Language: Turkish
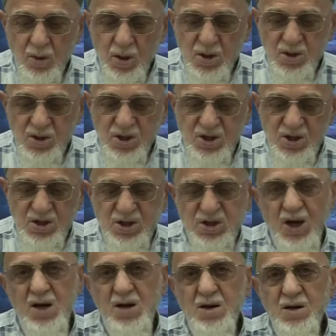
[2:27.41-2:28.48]
böyle
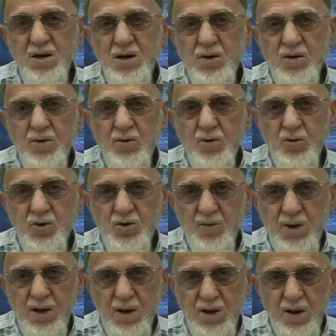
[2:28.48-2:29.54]
cinsel
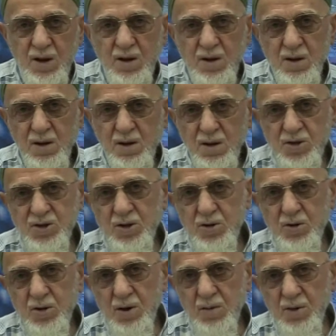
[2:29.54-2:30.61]
konuşmalarda
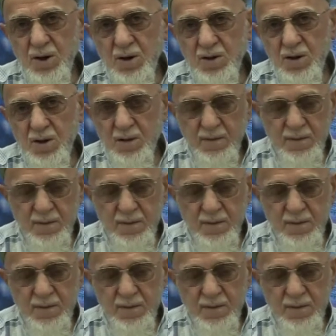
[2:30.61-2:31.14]
yasaklanıyor burada.